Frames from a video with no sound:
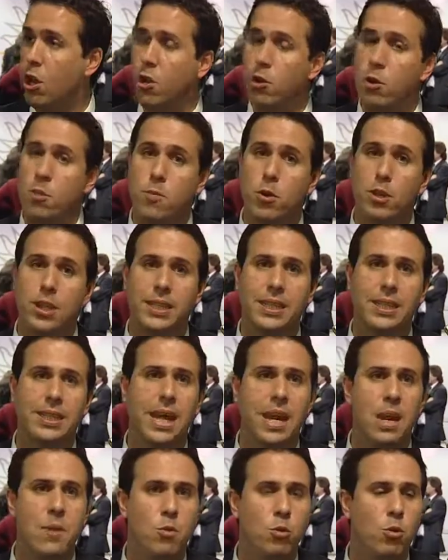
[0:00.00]
no importa si
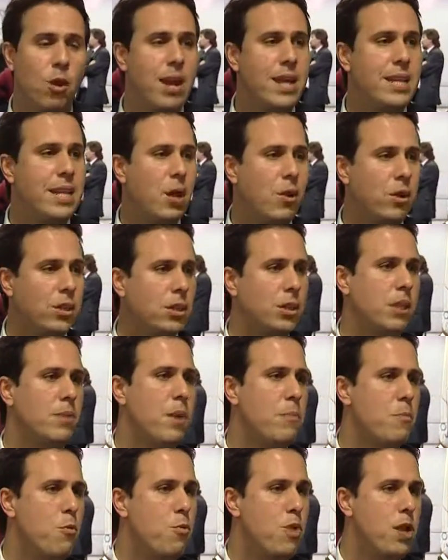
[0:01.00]
están en el mutualista o en el
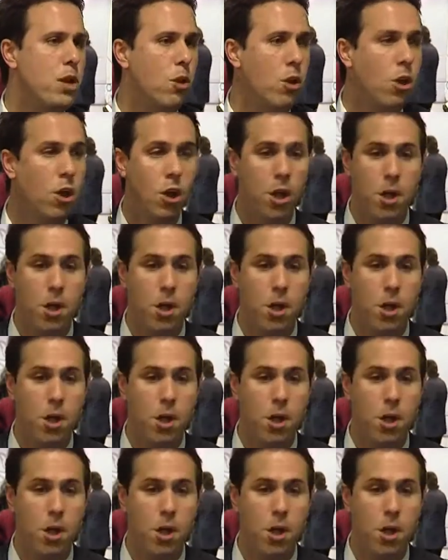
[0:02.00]
sistema público,